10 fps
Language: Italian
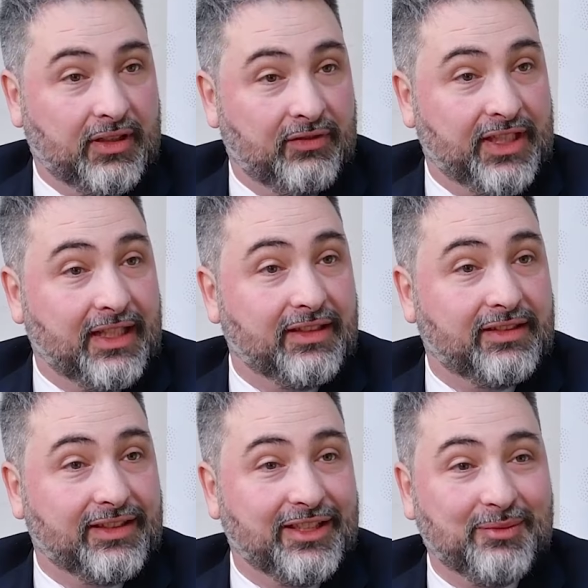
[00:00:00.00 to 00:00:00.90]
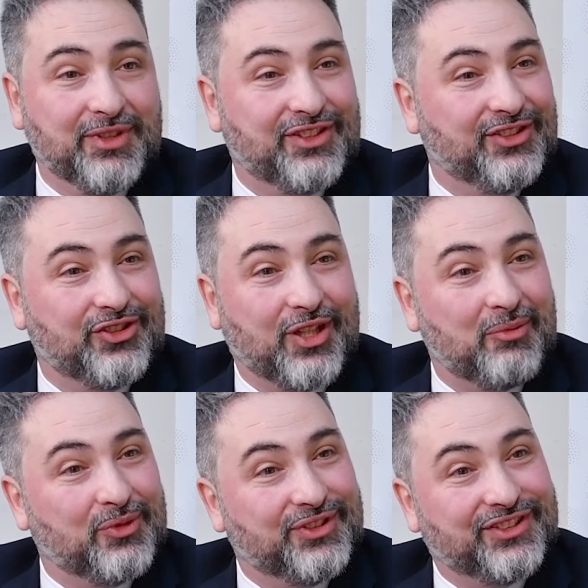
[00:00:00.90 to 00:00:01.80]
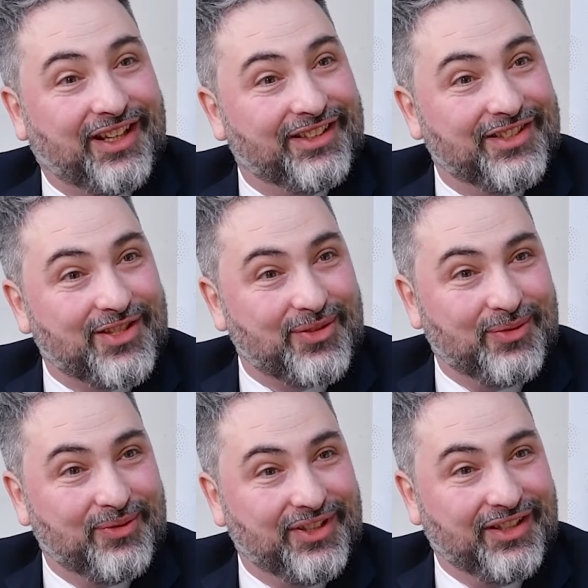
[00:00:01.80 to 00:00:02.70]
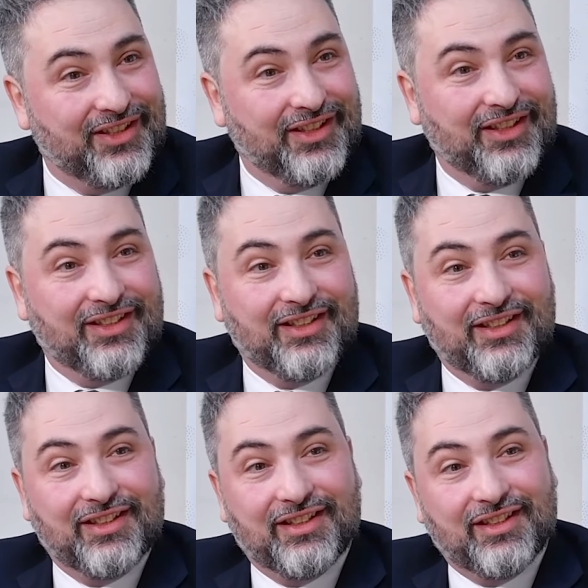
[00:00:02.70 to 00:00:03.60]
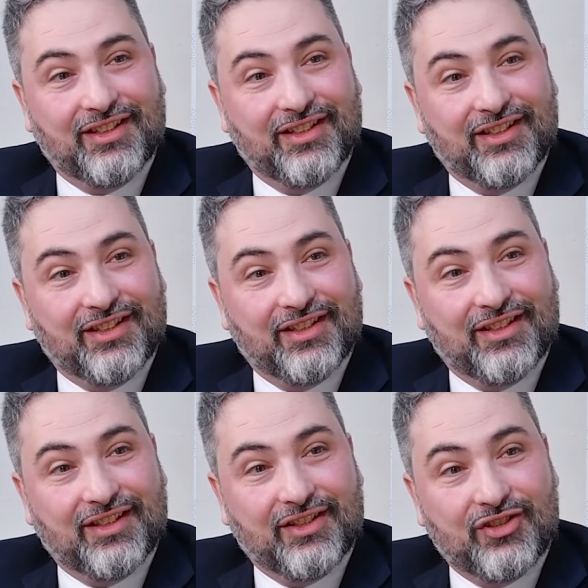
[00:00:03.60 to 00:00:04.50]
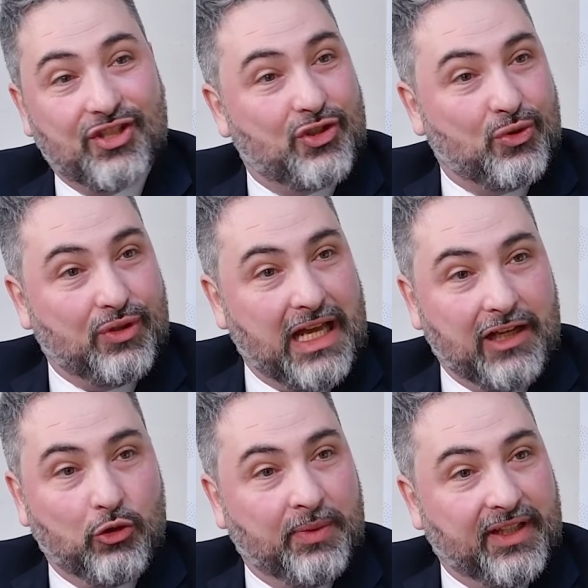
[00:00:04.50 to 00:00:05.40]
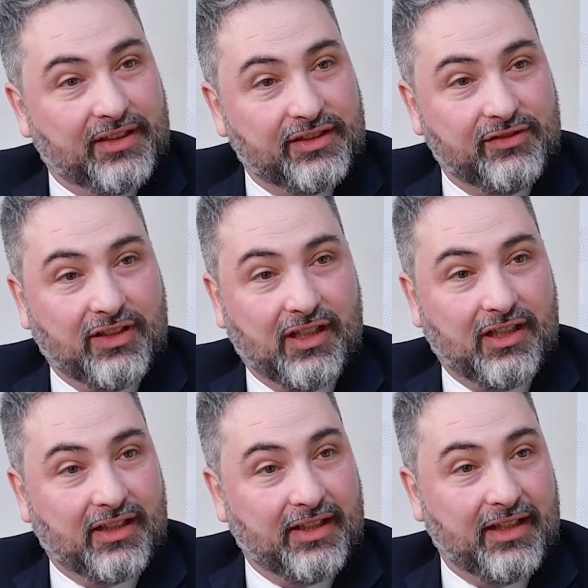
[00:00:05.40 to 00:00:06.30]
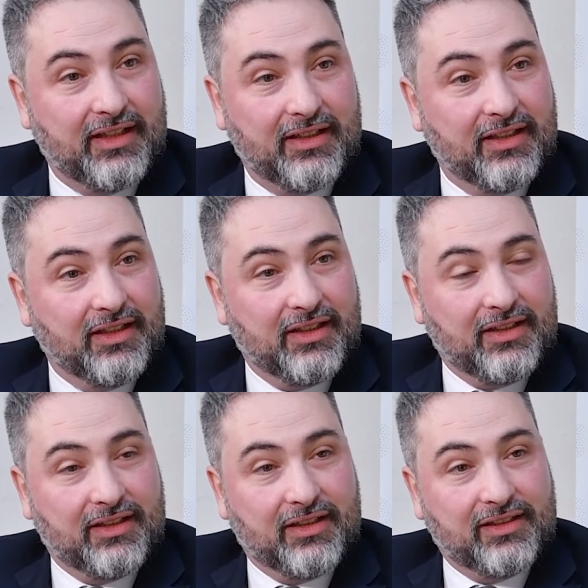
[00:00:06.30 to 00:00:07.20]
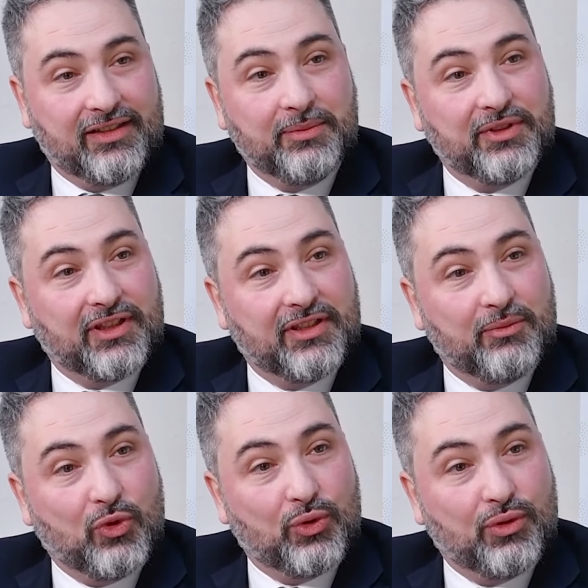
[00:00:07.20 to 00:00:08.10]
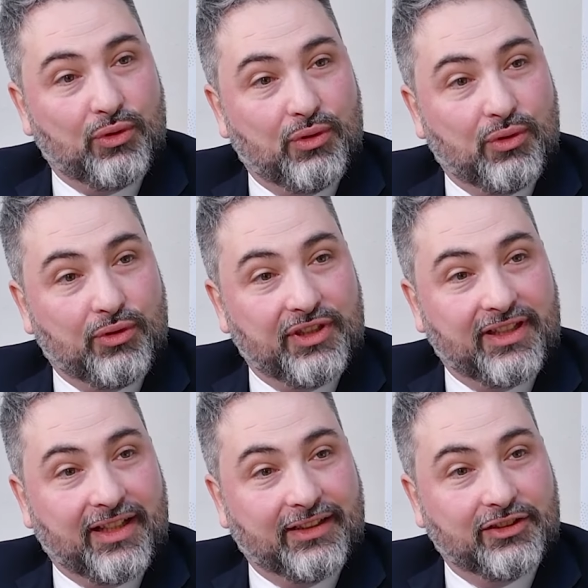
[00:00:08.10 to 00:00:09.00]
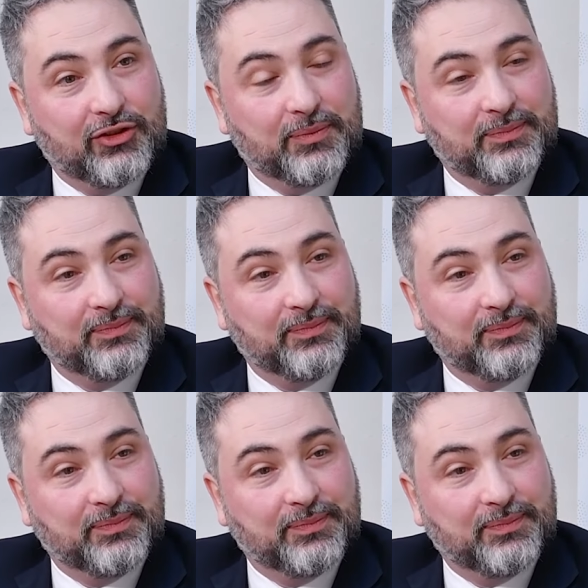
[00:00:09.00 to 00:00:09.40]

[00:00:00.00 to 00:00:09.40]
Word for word: evidenti limiti diciamo, di tradizione eh, gestionale, operativa che è eh, tipica del mondo del credito.